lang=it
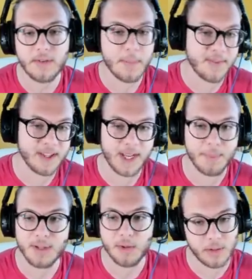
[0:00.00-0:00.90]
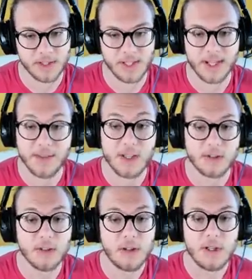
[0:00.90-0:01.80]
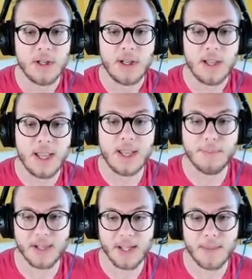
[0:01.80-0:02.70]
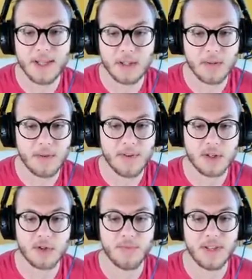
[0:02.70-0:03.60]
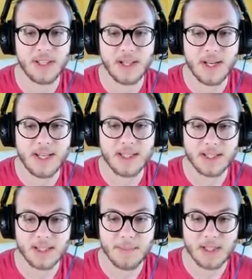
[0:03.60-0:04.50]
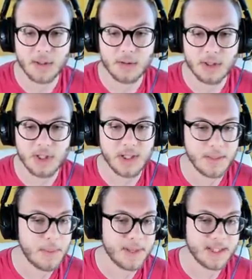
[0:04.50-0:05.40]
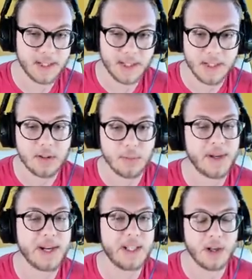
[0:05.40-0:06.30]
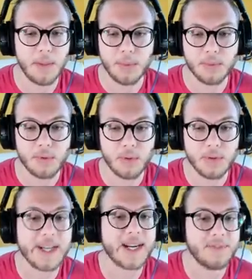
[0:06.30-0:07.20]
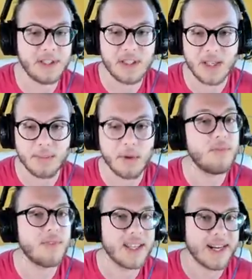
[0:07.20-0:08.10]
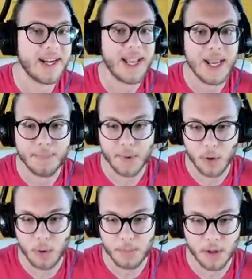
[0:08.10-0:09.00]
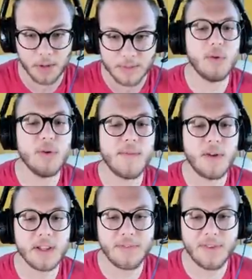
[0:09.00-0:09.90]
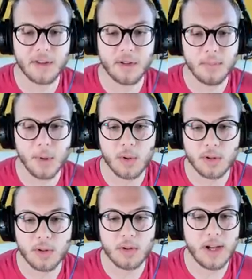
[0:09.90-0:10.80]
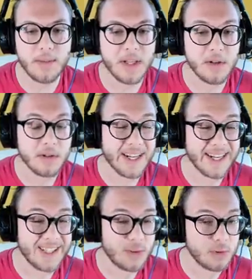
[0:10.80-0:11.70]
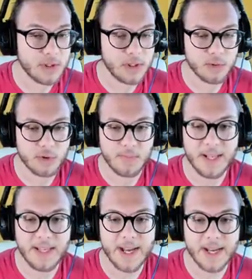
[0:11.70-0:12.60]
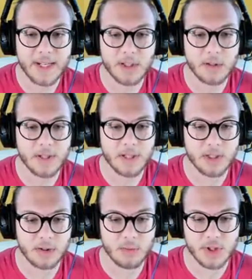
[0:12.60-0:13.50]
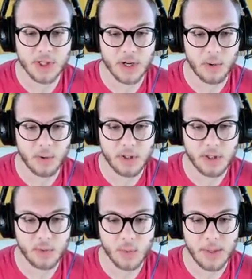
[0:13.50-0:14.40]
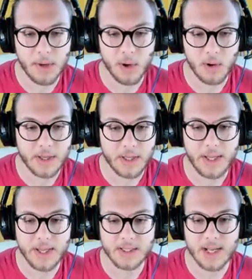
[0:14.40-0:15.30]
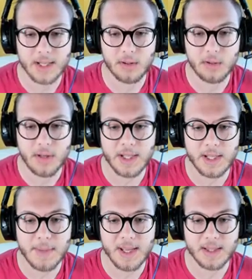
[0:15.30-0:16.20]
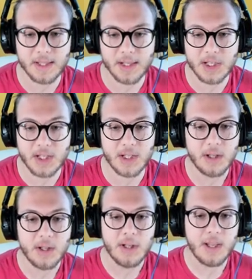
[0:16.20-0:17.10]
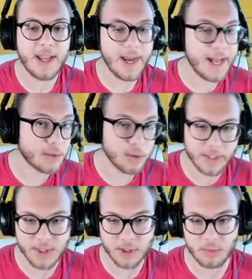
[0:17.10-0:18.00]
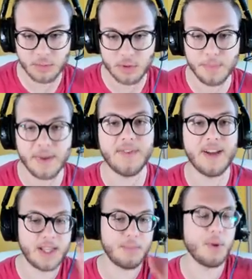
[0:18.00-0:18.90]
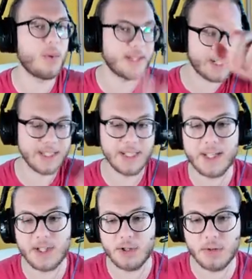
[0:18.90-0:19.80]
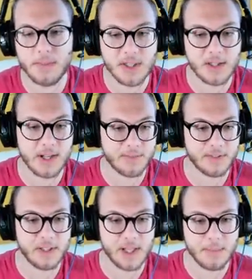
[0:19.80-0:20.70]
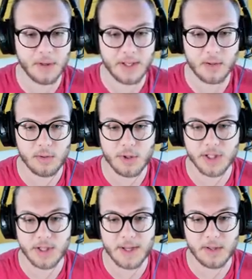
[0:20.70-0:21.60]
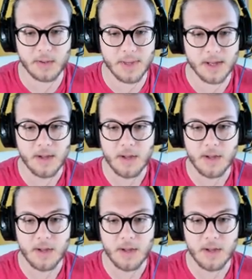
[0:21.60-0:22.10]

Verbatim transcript: vabbè avete capito, l'avete anche visto e praticamente ora vi faccio vedere esattamente cosa ci andremo a mettere dentro per renderlo appunto una crafting table vera e propria. Una volta fatto il bordo, almeno credo di non sbagliare, di dover distruggere ogni due blocchi, esatto, e di metterci eh, altro calcestruzzo per fare tipo i quadratini che ci sono in mezzo alla crafting table che conoscete meglio di me.